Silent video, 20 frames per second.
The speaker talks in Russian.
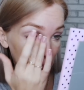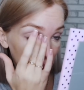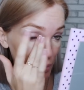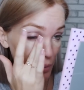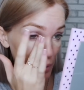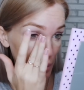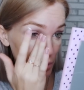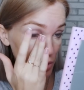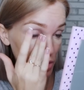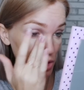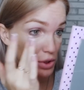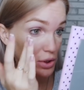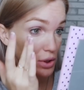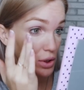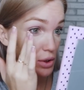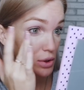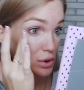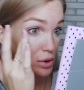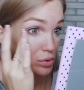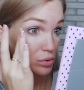Мама сейчас
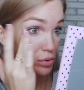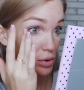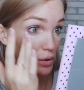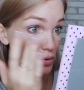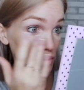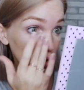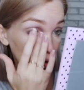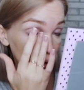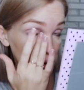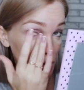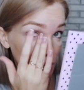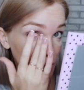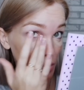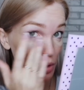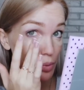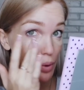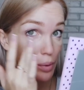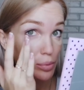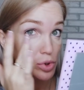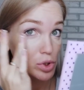красоту наведет, и
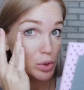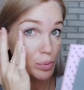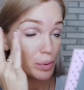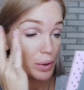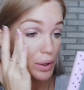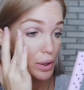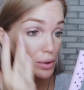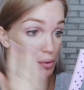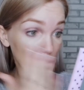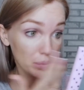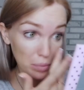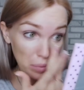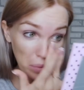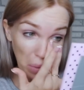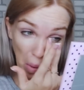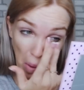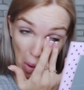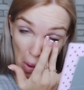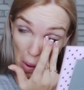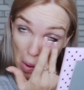мы к бабушке
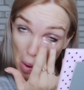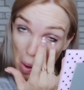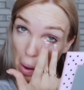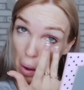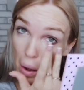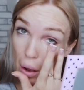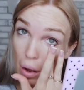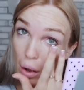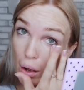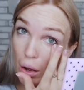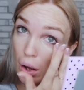поедем.